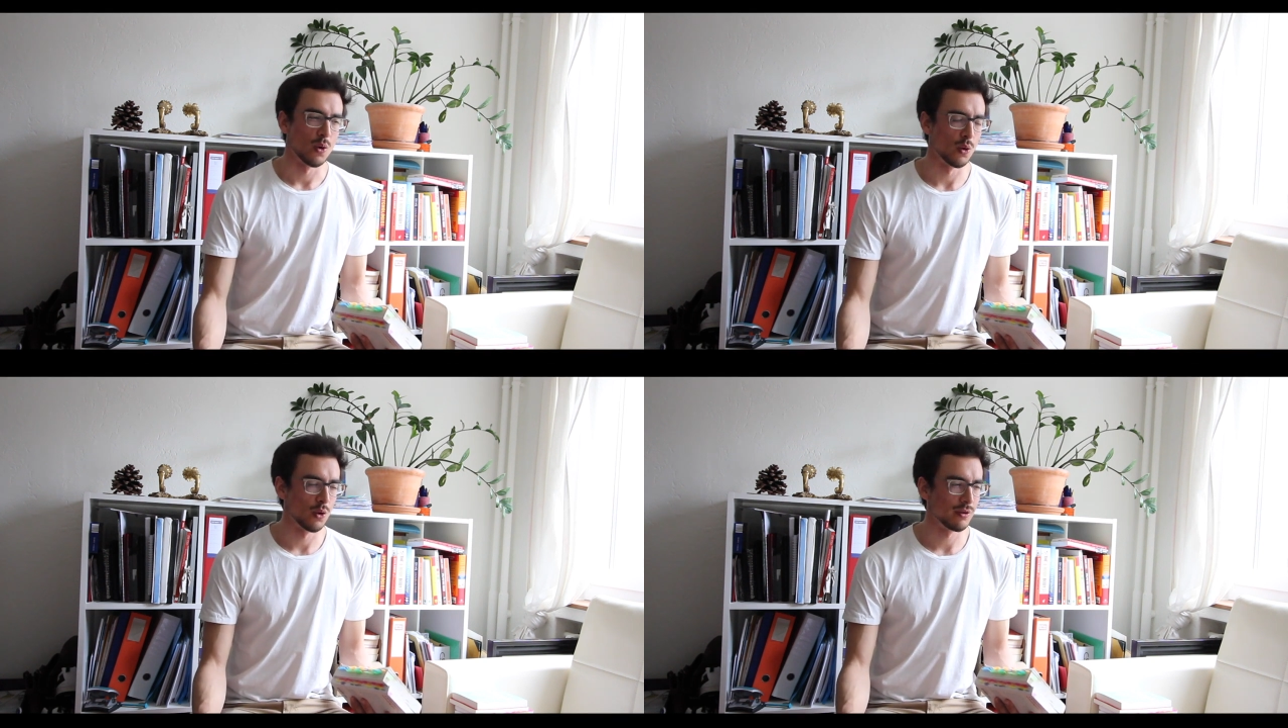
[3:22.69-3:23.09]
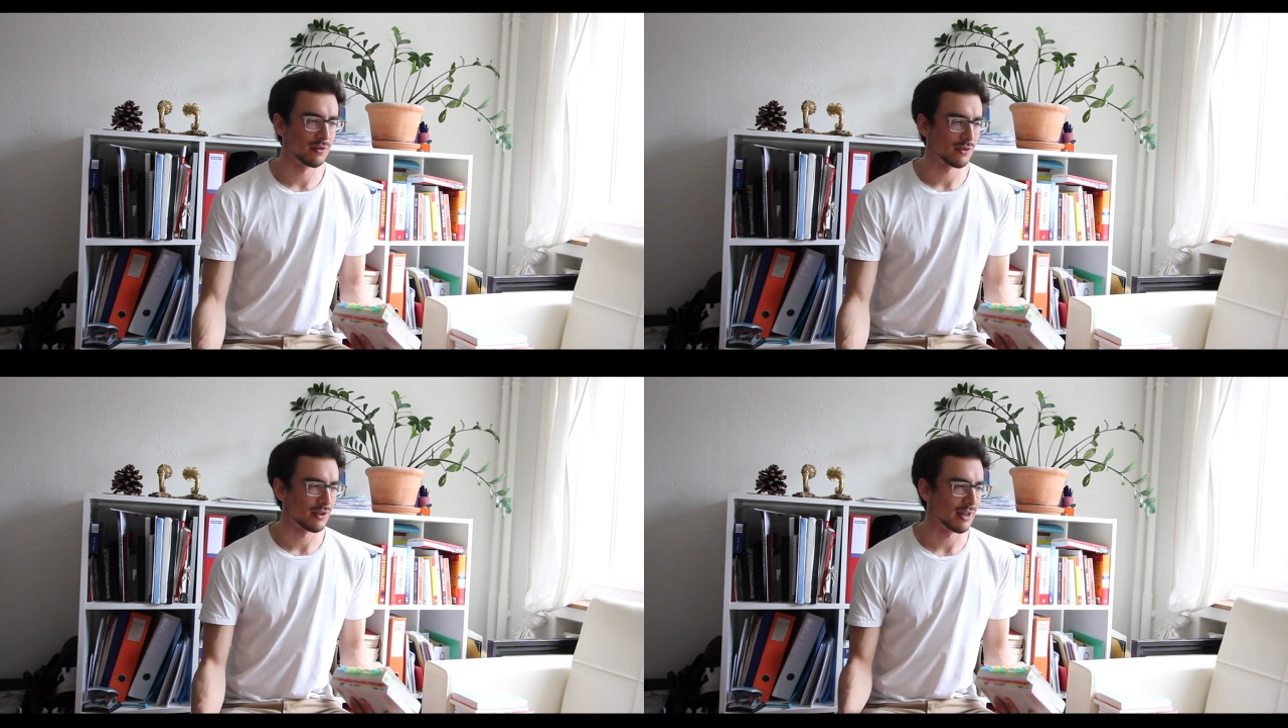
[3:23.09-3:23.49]

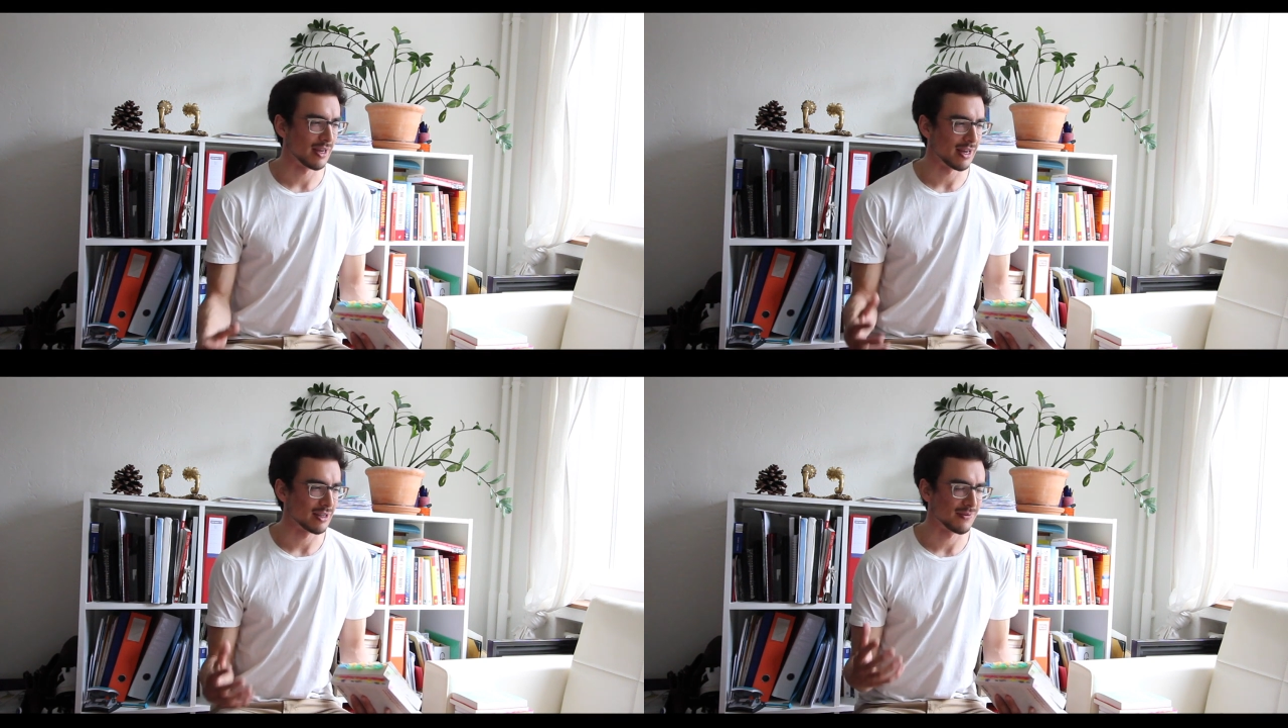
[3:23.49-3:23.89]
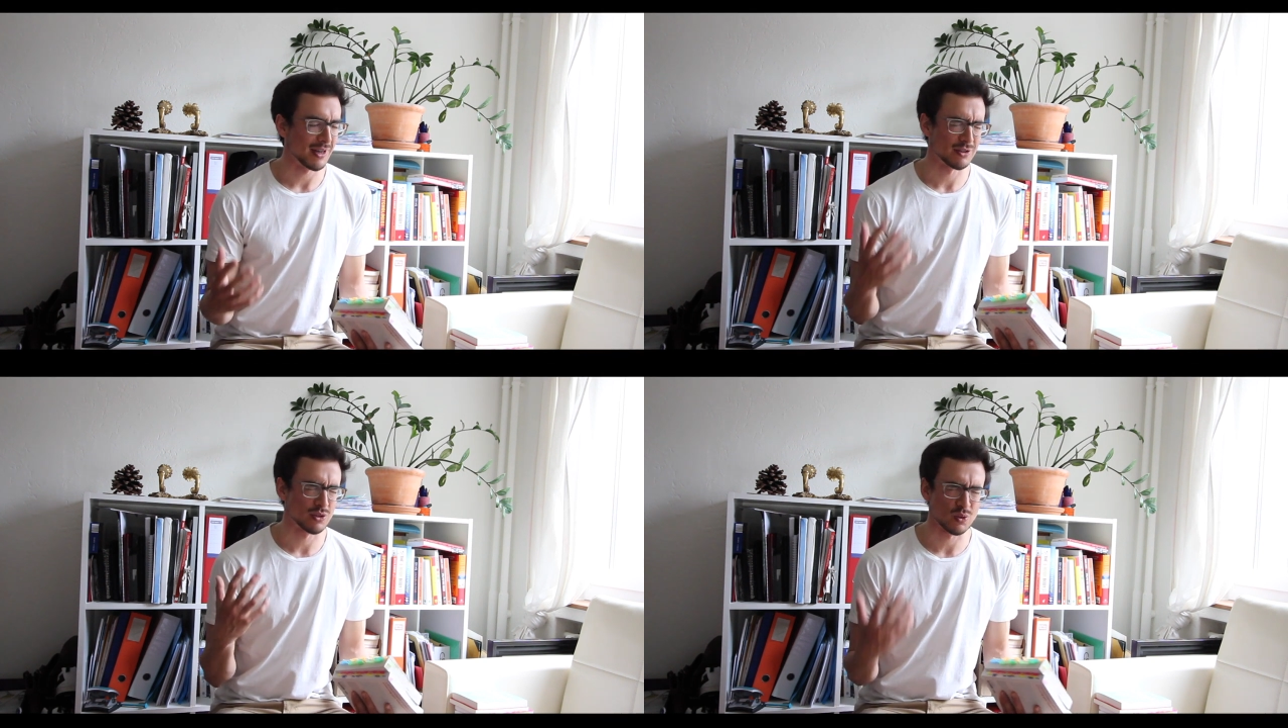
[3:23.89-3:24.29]
und es
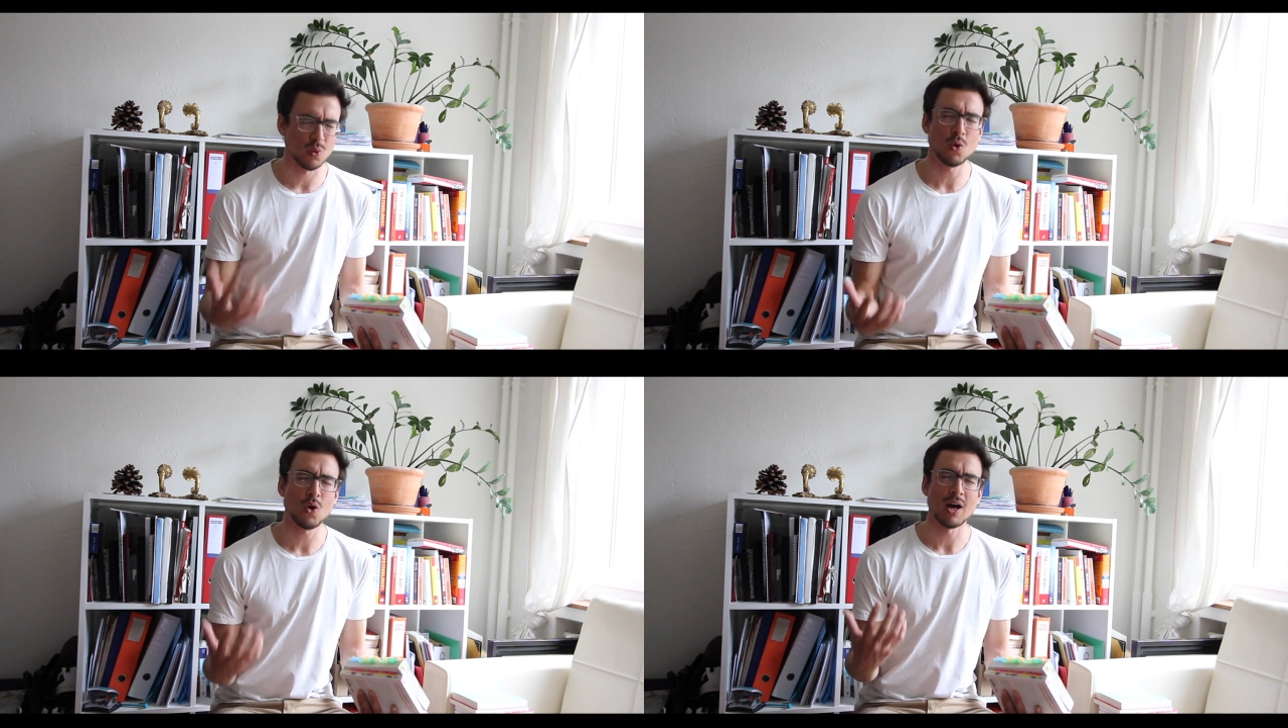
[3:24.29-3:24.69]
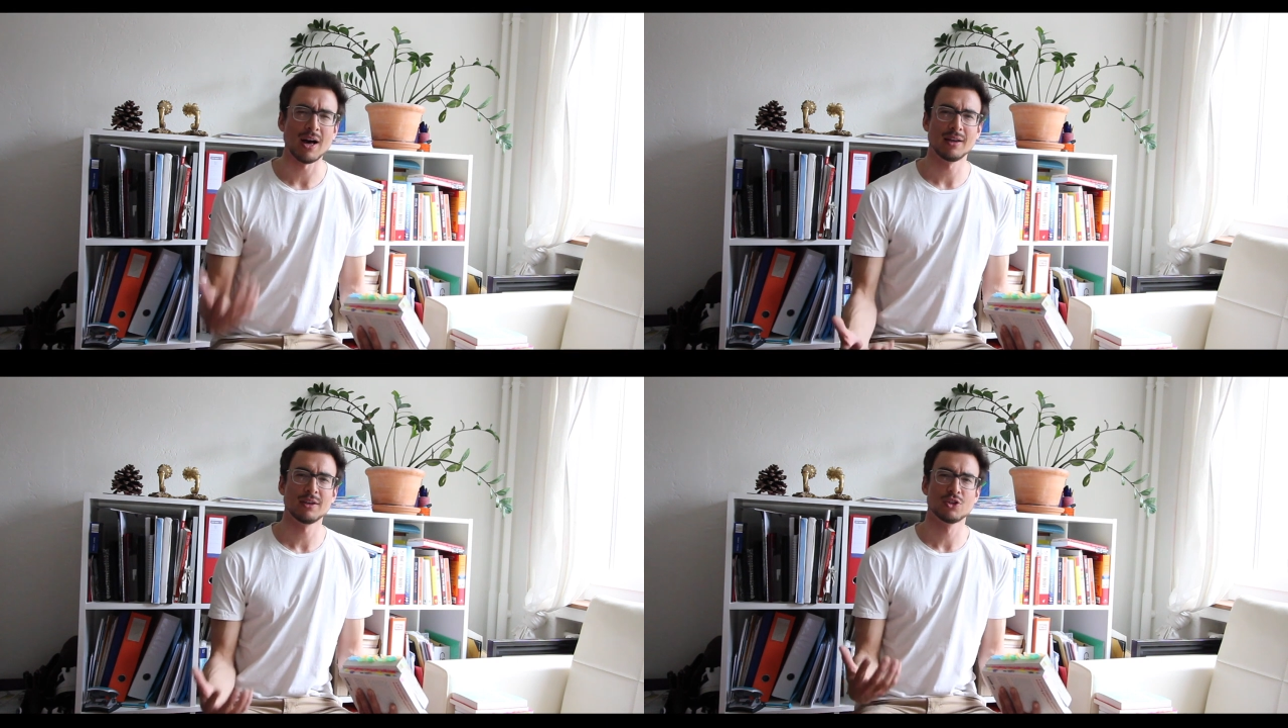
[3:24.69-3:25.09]
war so
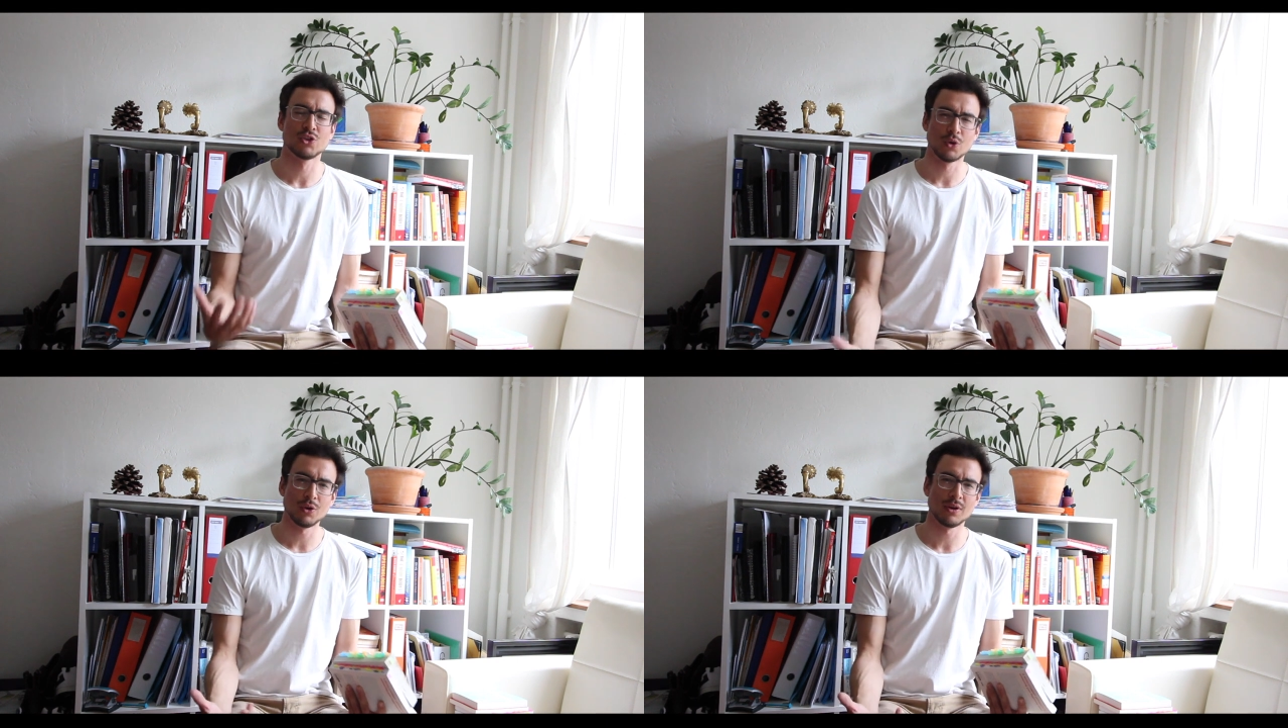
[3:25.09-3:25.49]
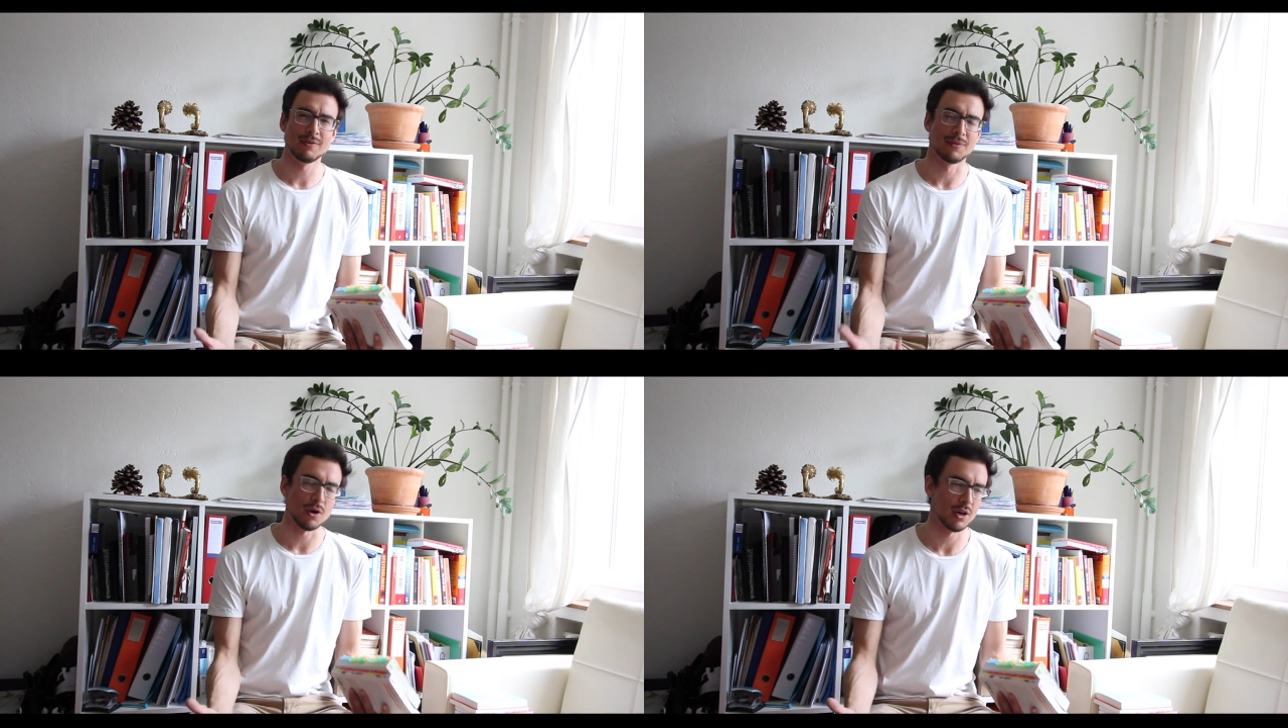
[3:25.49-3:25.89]
eine
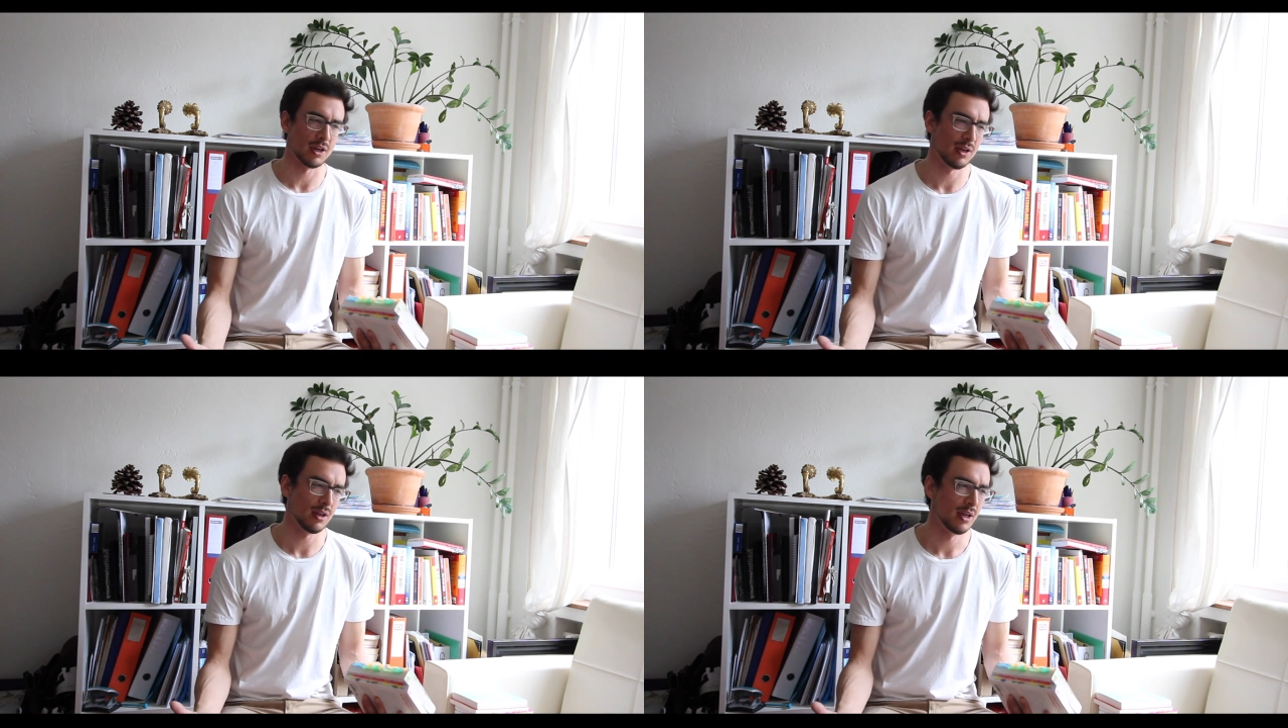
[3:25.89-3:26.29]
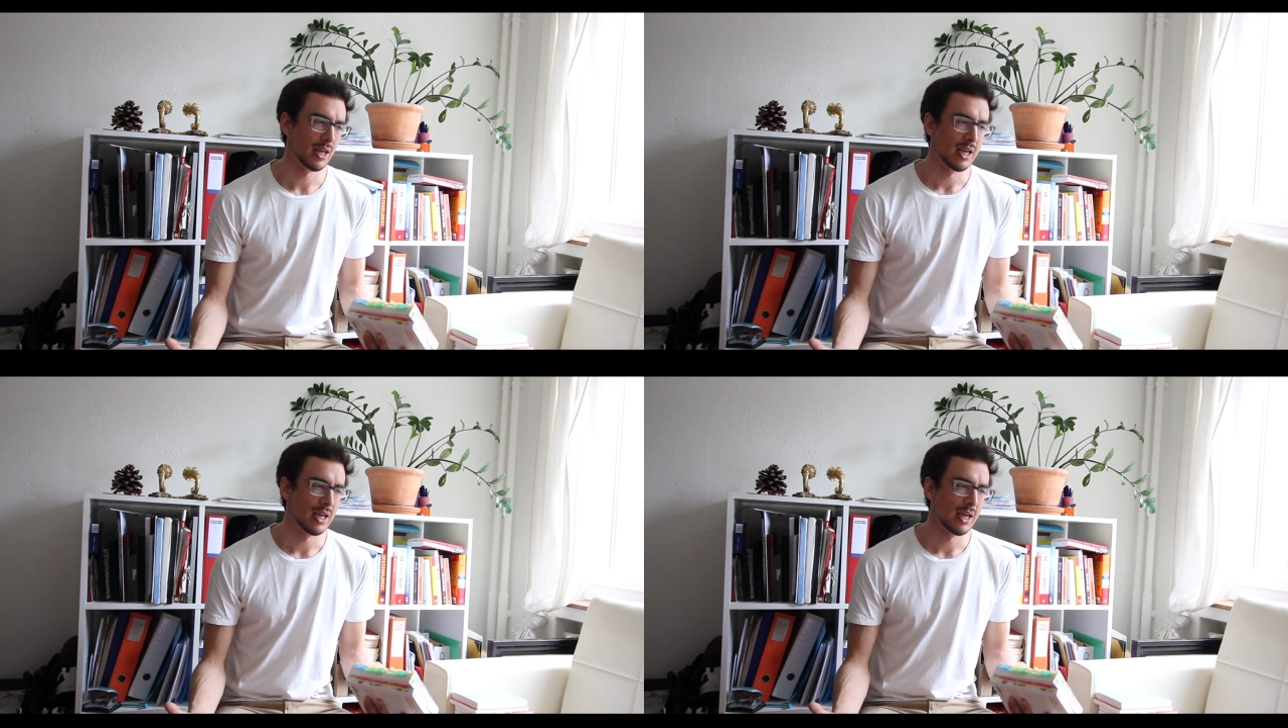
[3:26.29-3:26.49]
schöne Woche,